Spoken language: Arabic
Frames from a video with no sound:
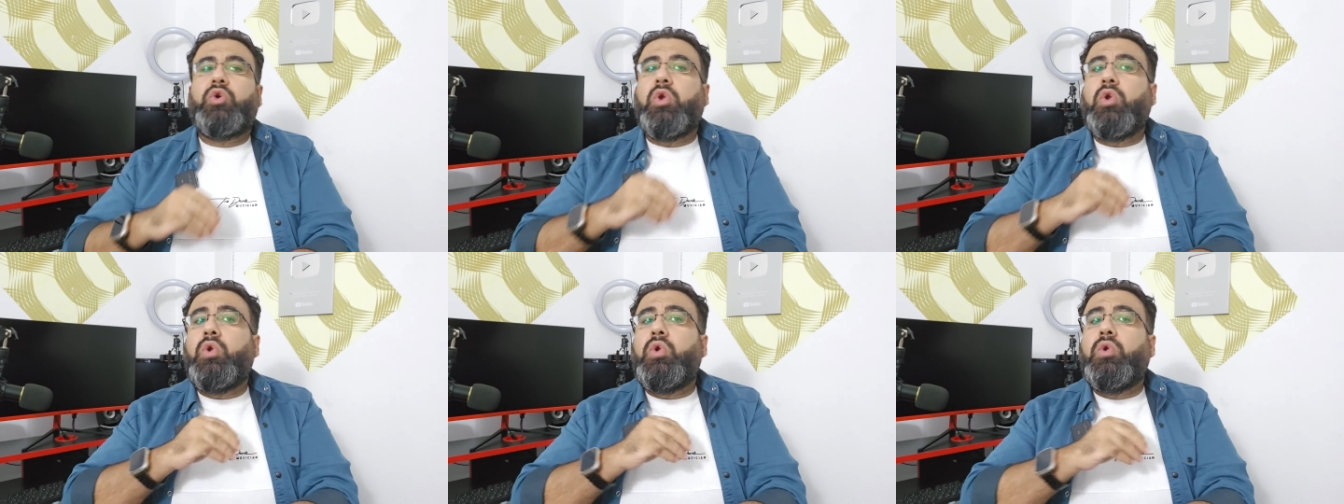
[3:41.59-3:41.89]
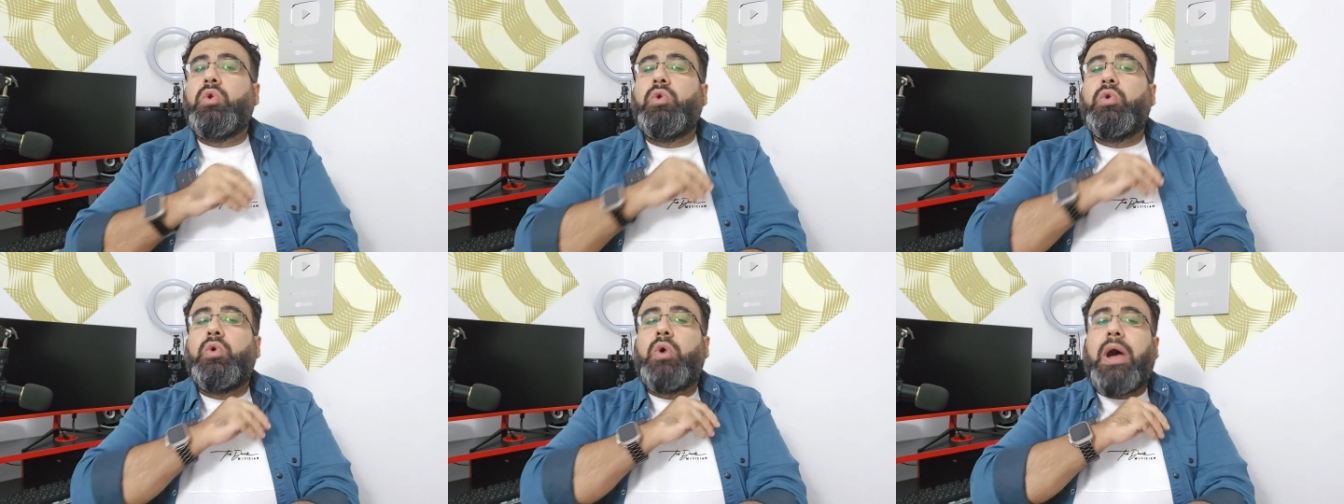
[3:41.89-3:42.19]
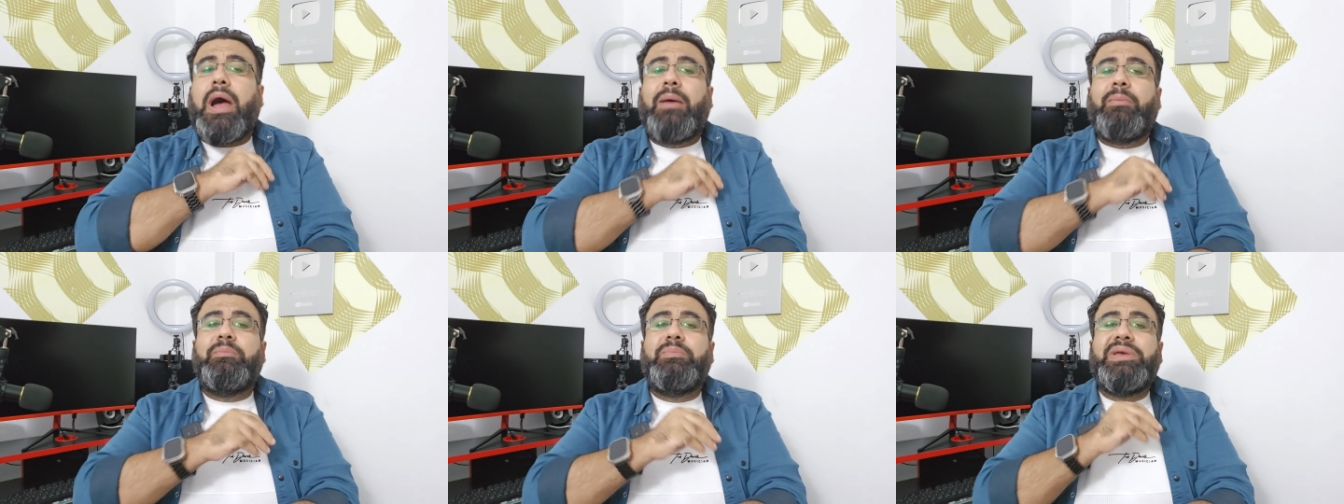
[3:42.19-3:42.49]

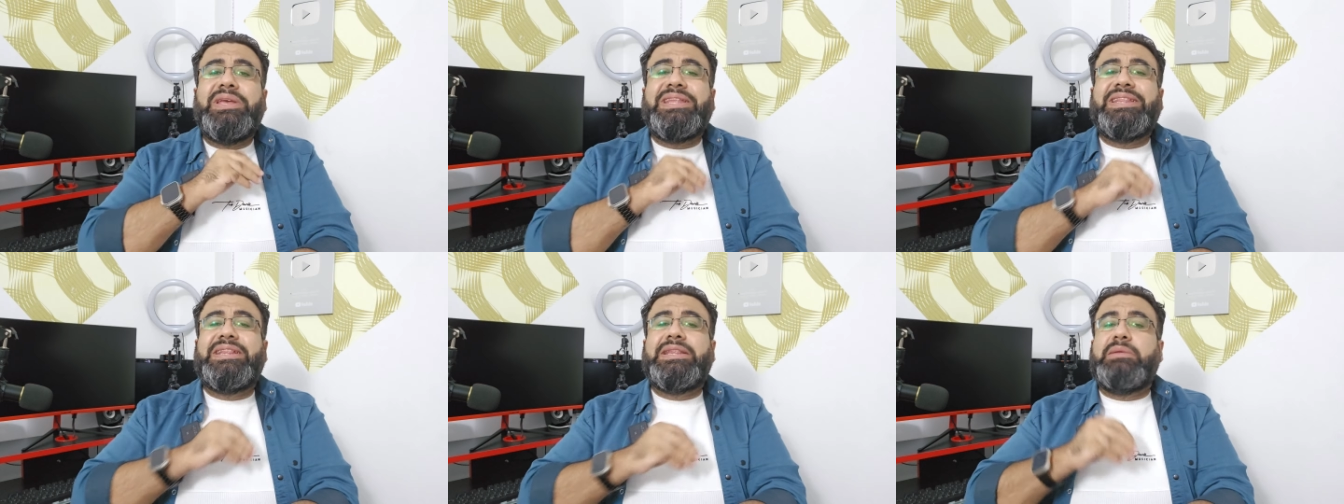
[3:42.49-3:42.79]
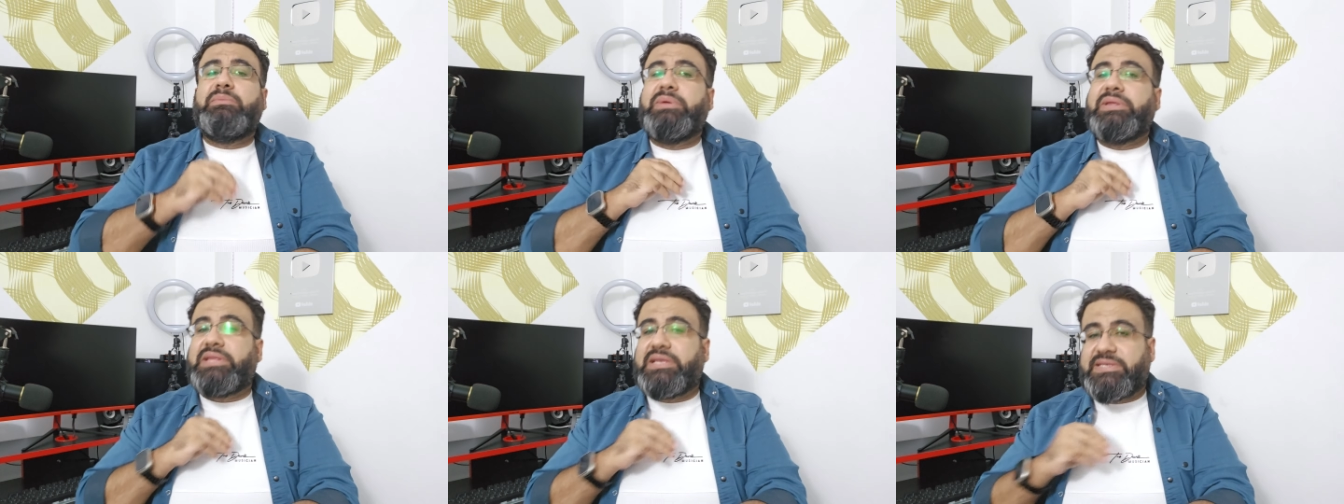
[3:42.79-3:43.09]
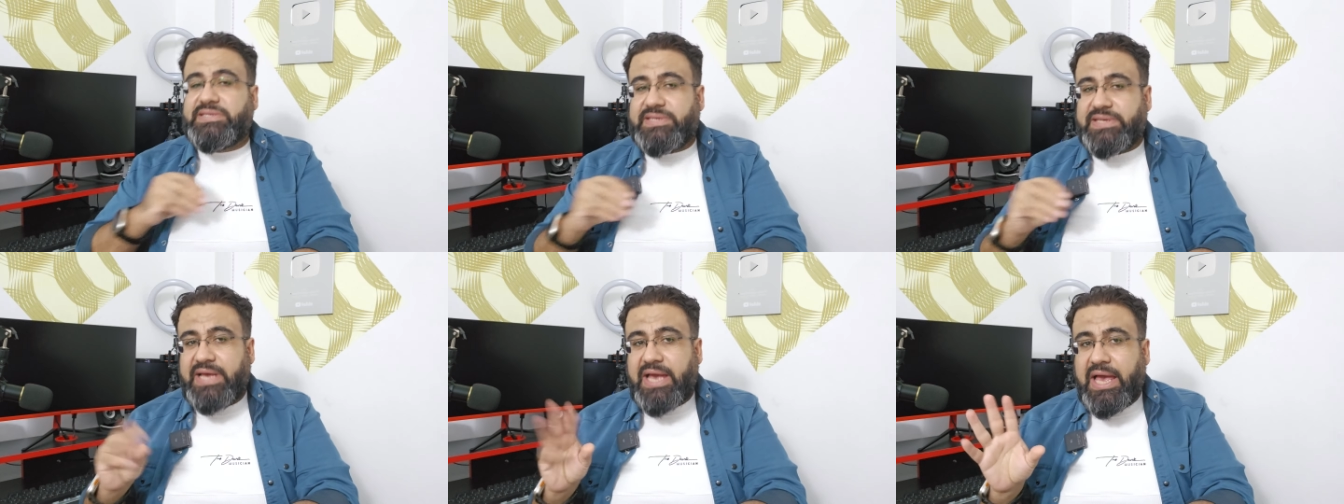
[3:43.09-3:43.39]
كله عم يدلي
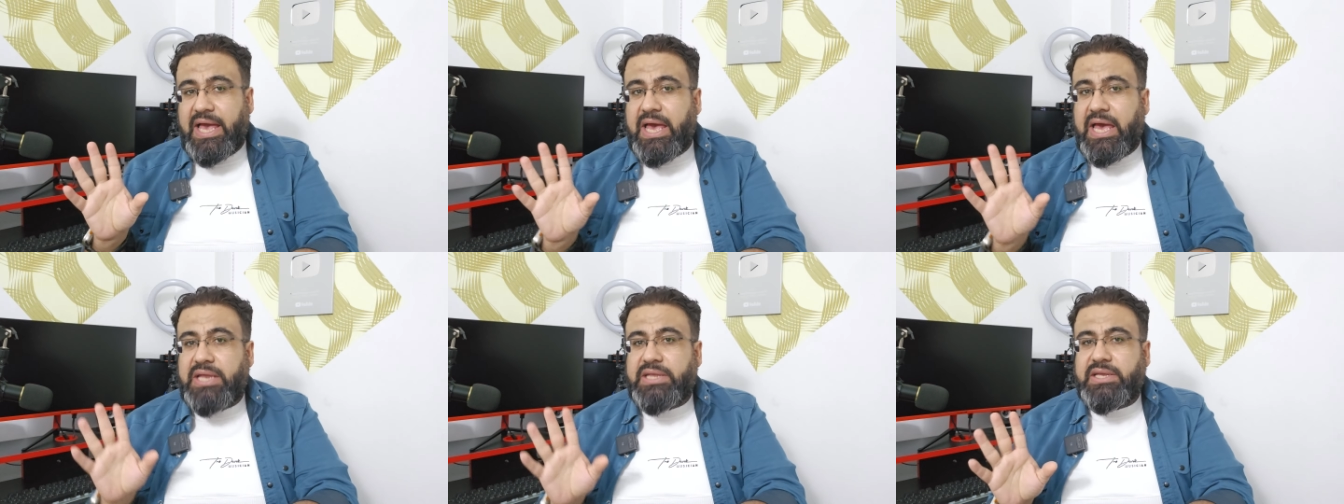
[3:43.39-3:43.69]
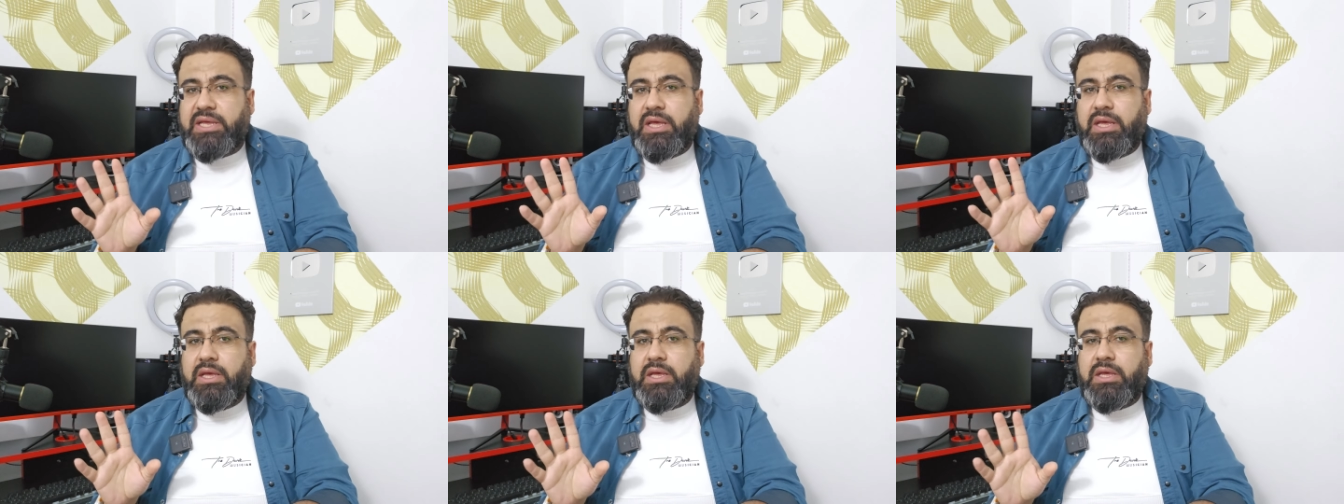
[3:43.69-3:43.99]
بتصريحات